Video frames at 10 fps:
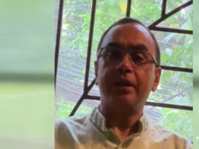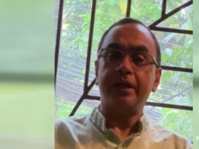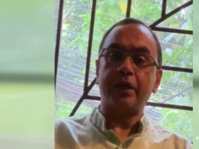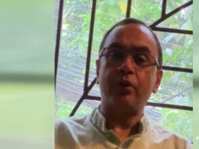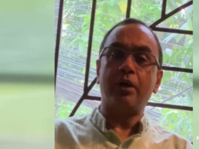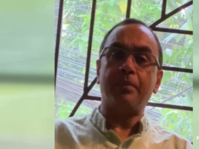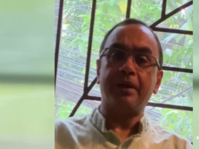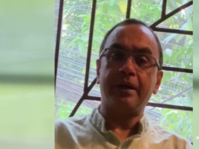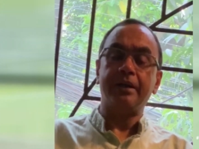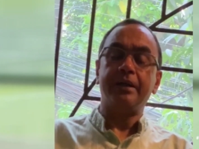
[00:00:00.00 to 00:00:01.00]
এখনো
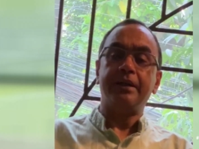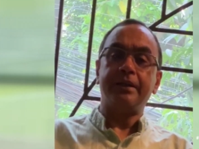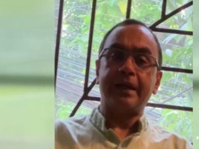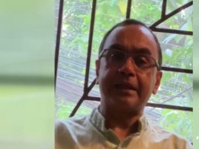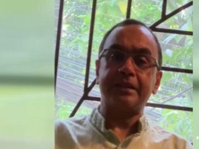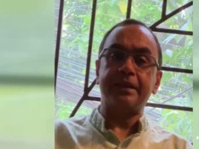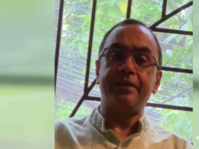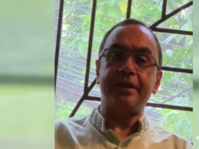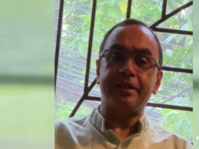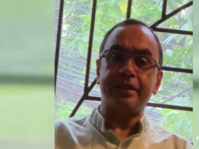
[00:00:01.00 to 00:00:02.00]
আমরা ট্যাক্সের
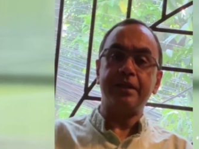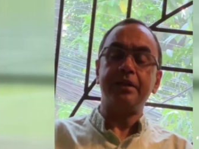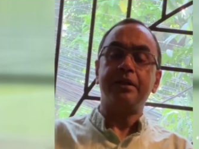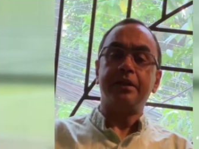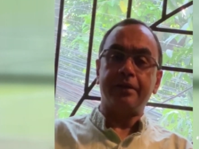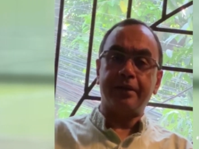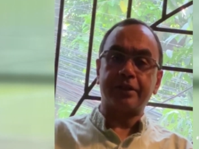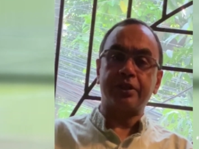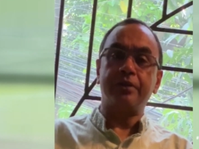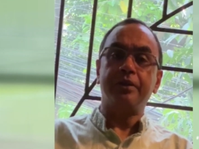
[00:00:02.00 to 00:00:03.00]
রেটটা
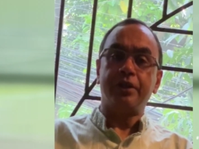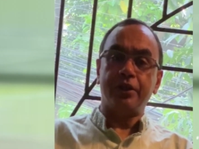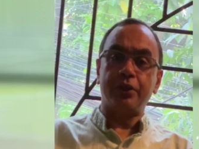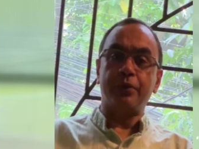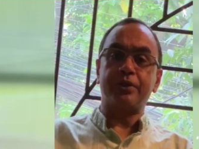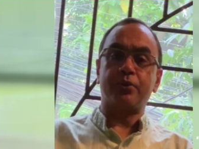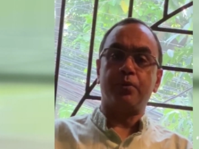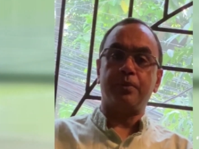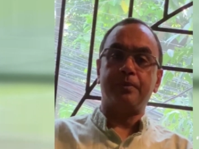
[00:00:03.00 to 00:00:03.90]
রিডাকশন রিকোয়েস্ট করব